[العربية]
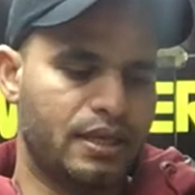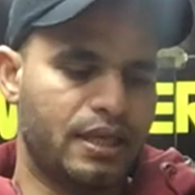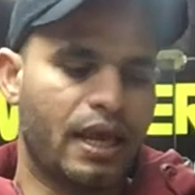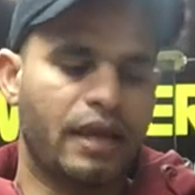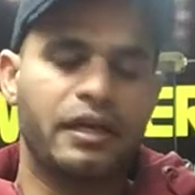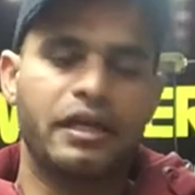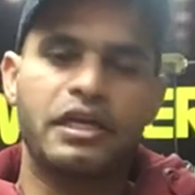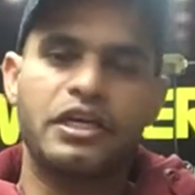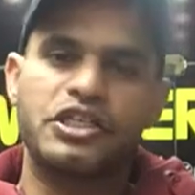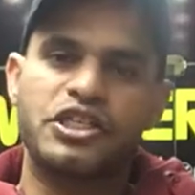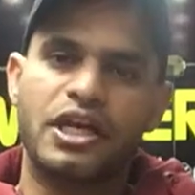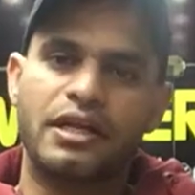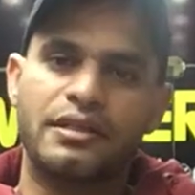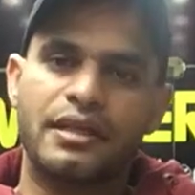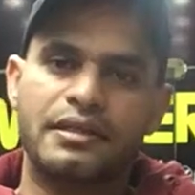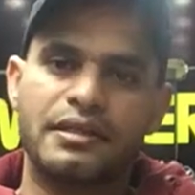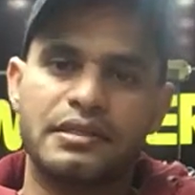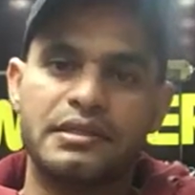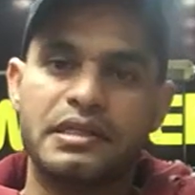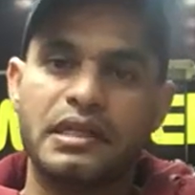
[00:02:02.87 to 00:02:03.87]
يعني ايه
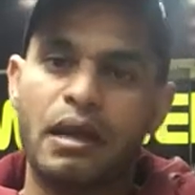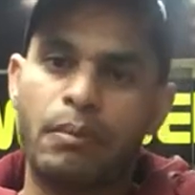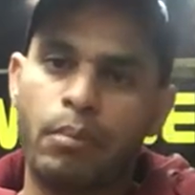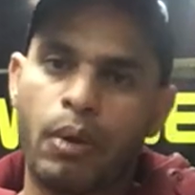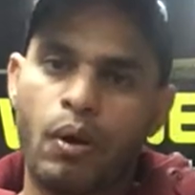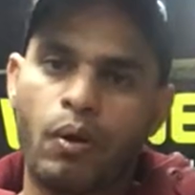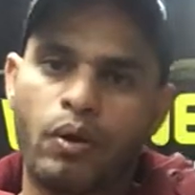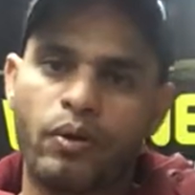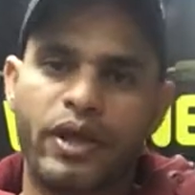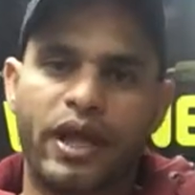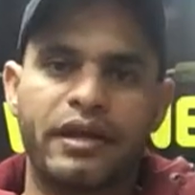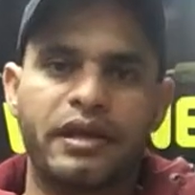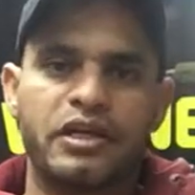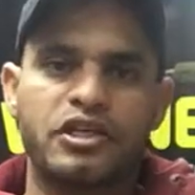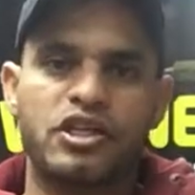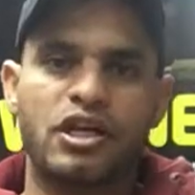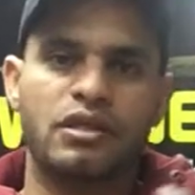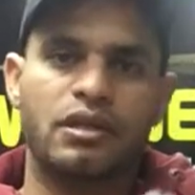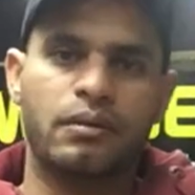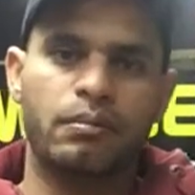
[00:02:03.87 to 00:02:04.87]
شده تدينا باور يعني ايه
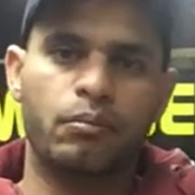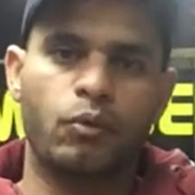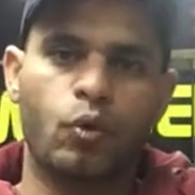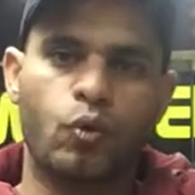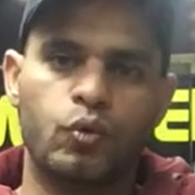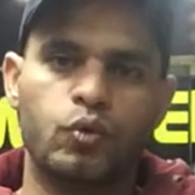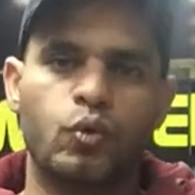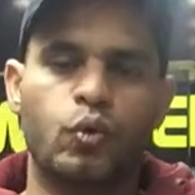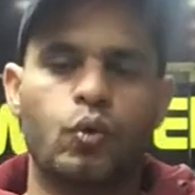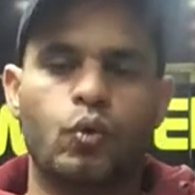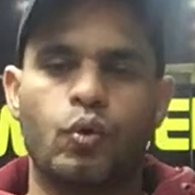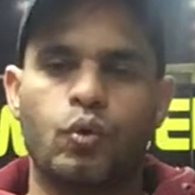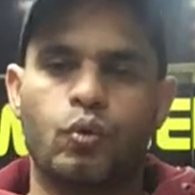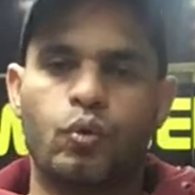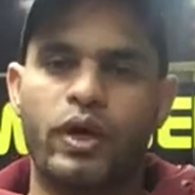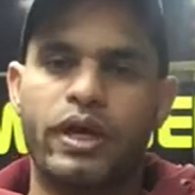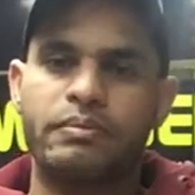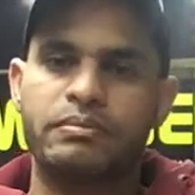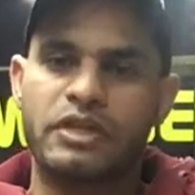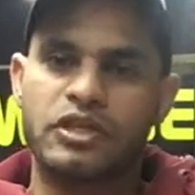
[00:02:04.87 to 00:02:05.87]
شده كنترول
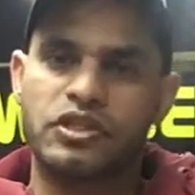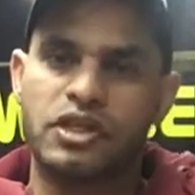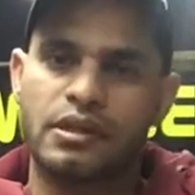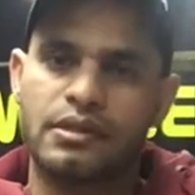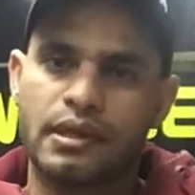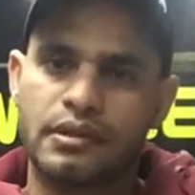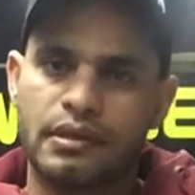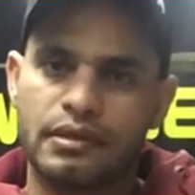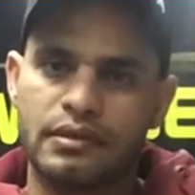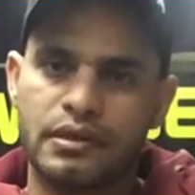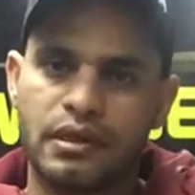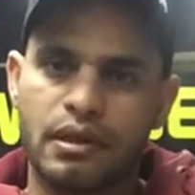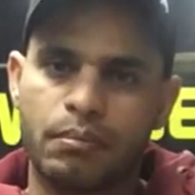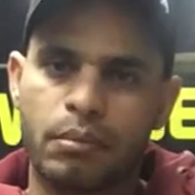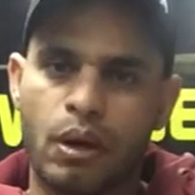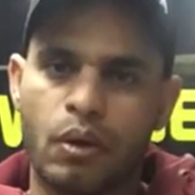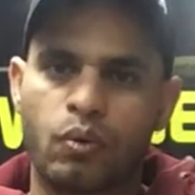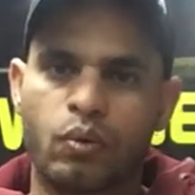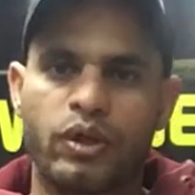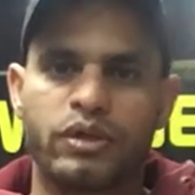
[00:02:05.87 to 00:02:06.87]
وامتى الشده تدينا
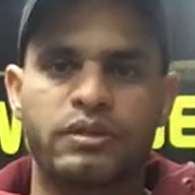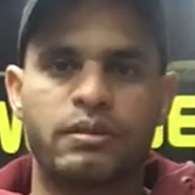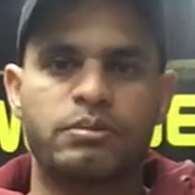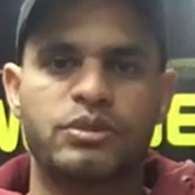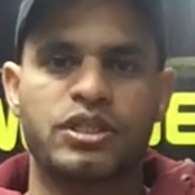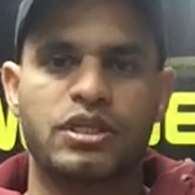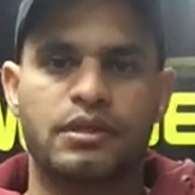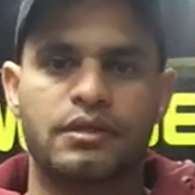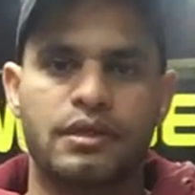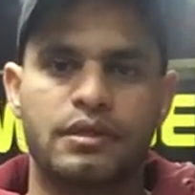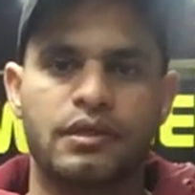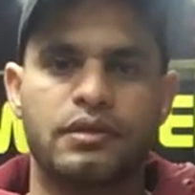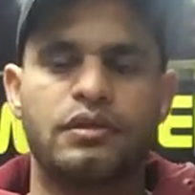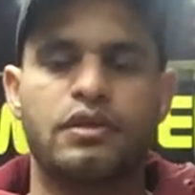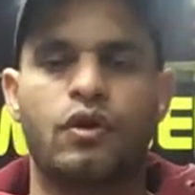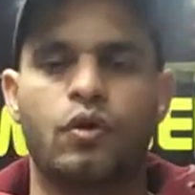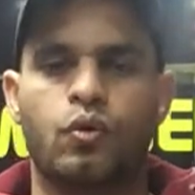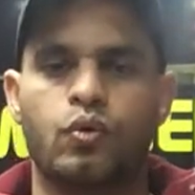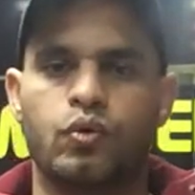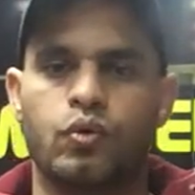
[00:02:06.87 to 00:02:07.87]
باور وامتى الشده
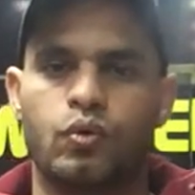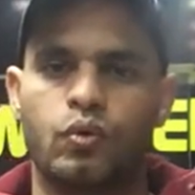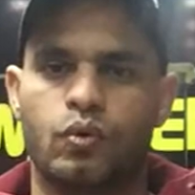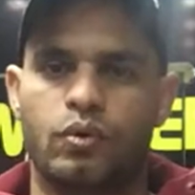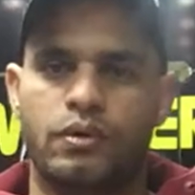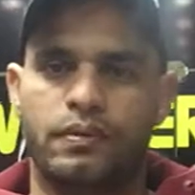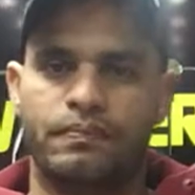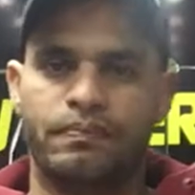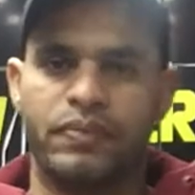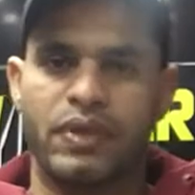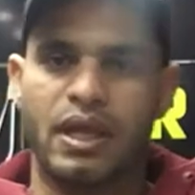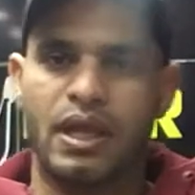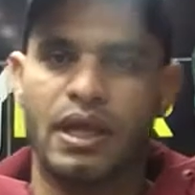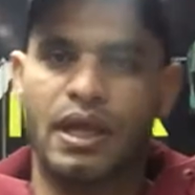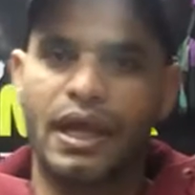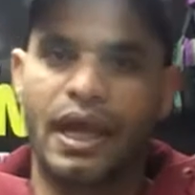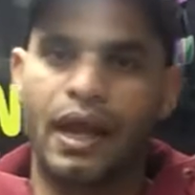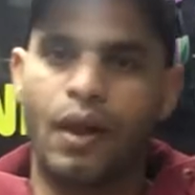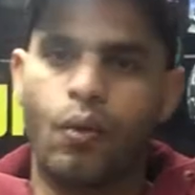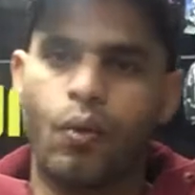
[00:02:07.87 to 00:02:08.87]
تدينا كنترول
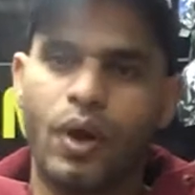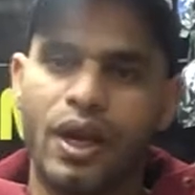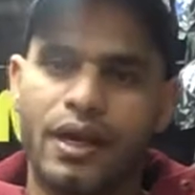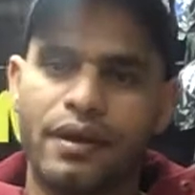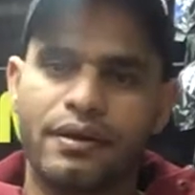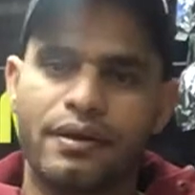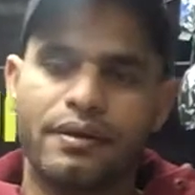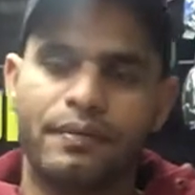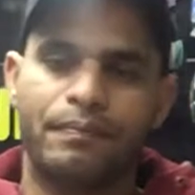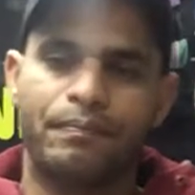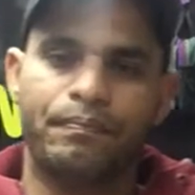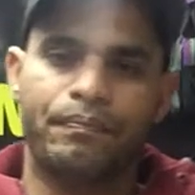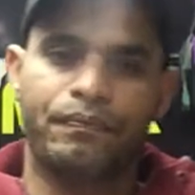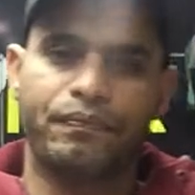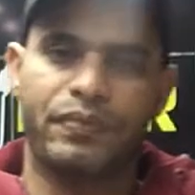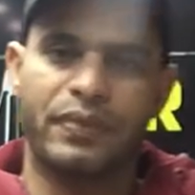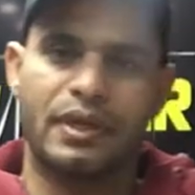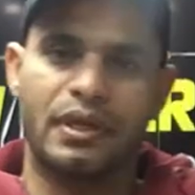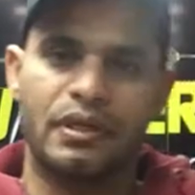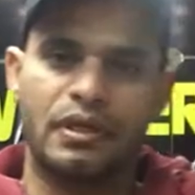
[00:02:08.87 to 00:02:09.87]
اولا
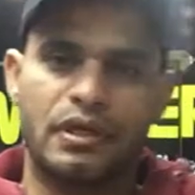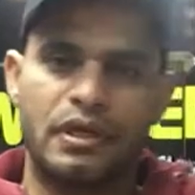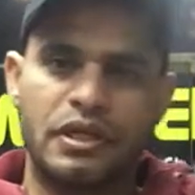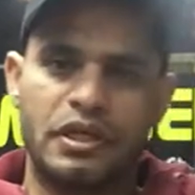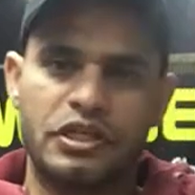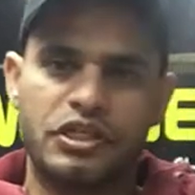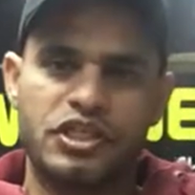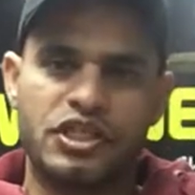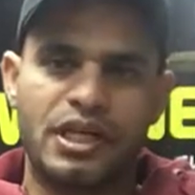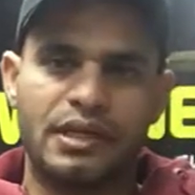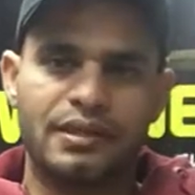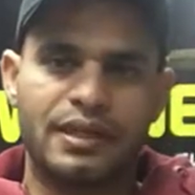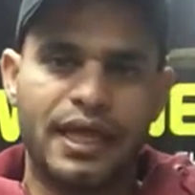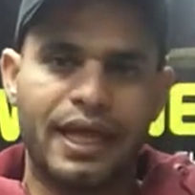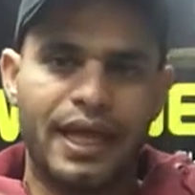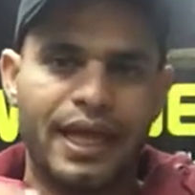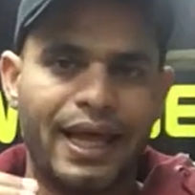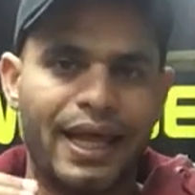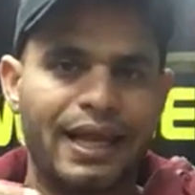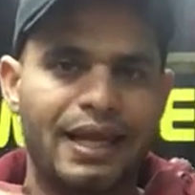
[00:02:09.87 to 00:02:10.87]
الشده
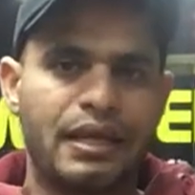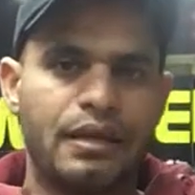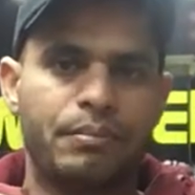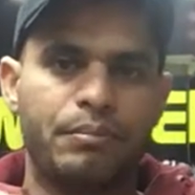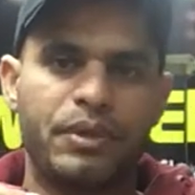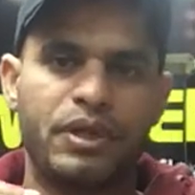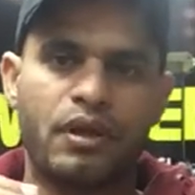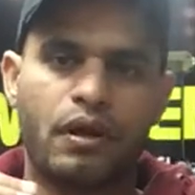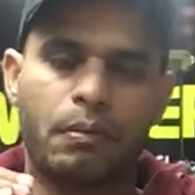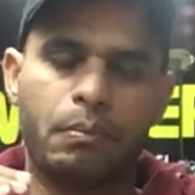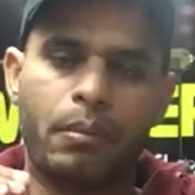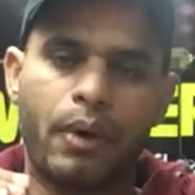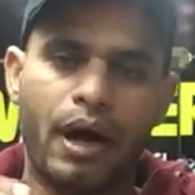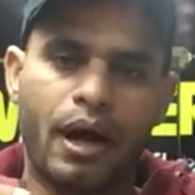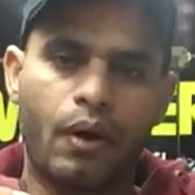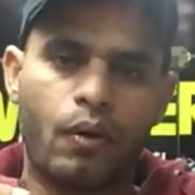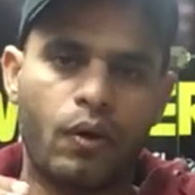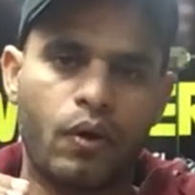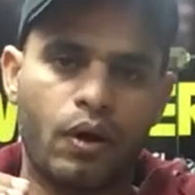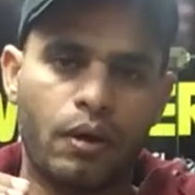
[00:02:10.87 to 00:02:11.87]
اقل من
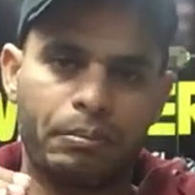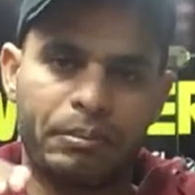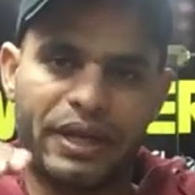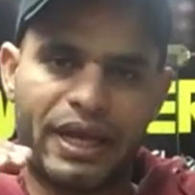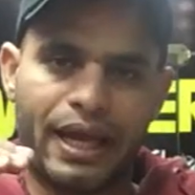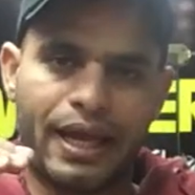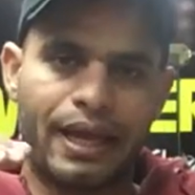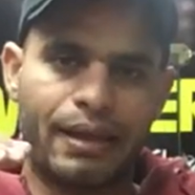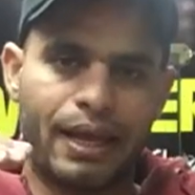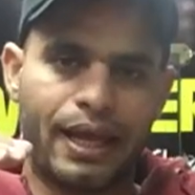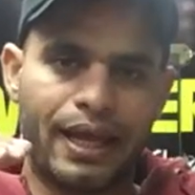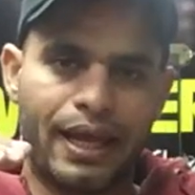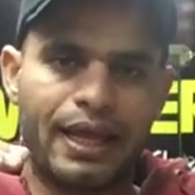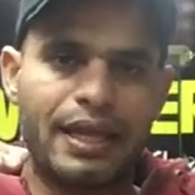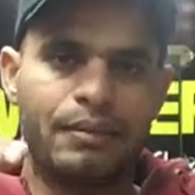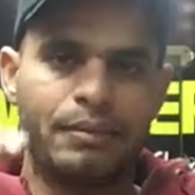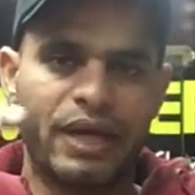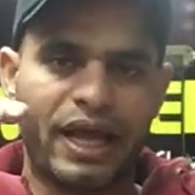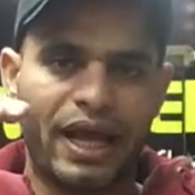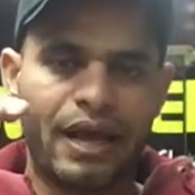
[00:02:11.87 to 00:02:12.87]
4 من
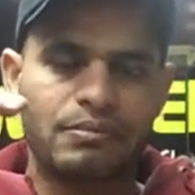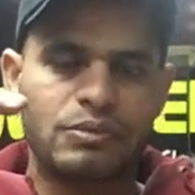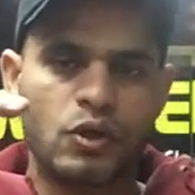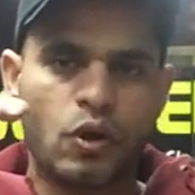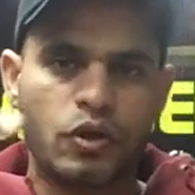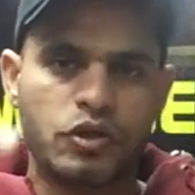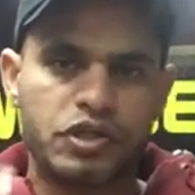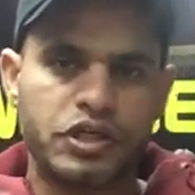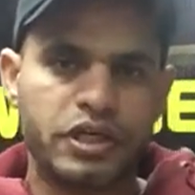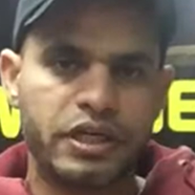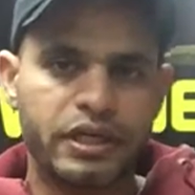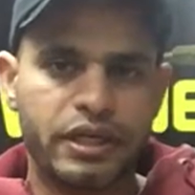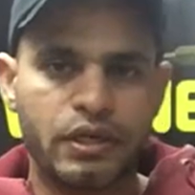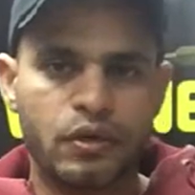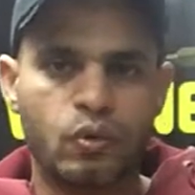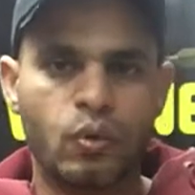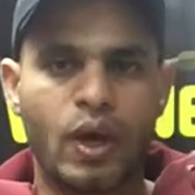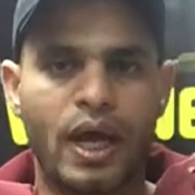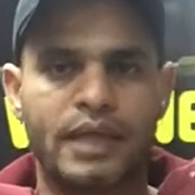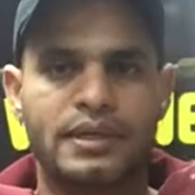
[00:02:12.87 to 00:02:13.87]
اقل من 25
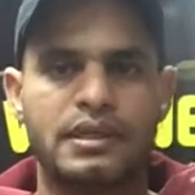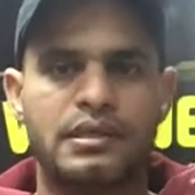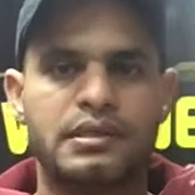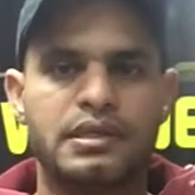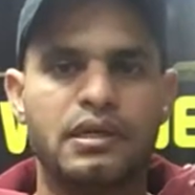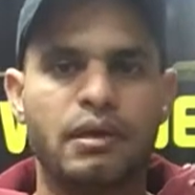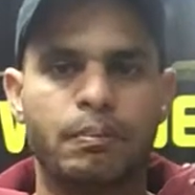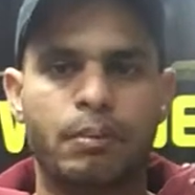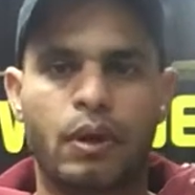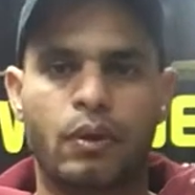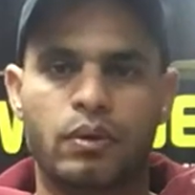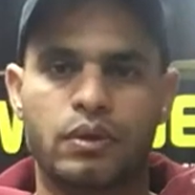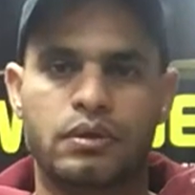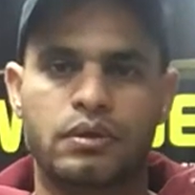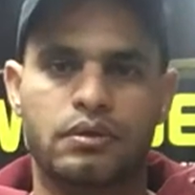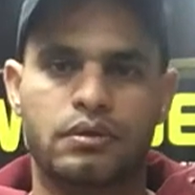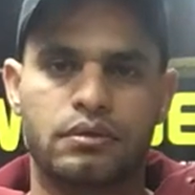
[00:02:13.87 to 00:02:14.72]
كيلو هتدينا باور